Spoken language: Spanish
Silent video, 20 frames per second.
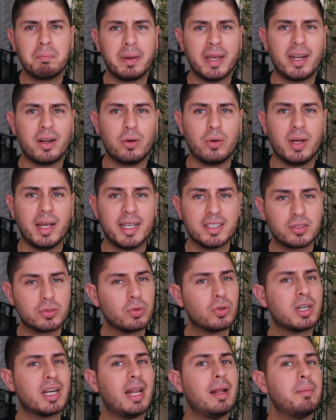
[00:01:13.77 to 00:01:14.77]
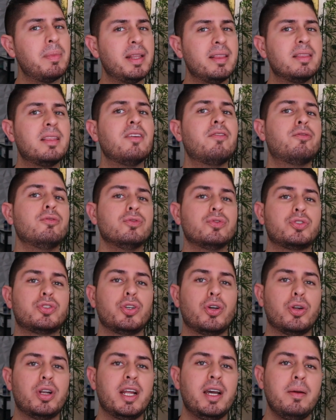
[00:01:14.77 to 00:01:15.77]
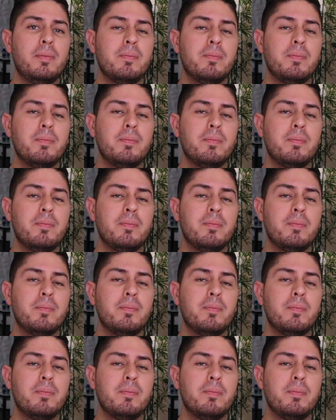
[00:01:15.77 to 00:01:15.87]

Pero ¿esto realmente funciona?